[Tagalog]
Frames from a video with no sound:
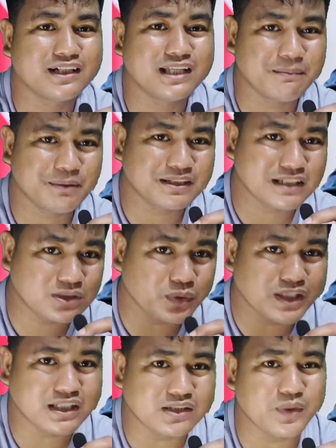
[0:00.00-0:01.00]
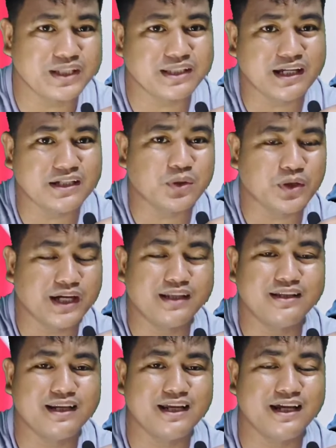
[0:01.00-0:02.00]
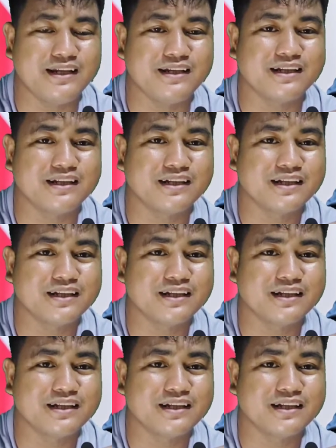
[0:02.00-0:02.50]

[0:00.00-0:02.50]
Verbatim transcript: Dapat sa 2028 nyo yan, dalin.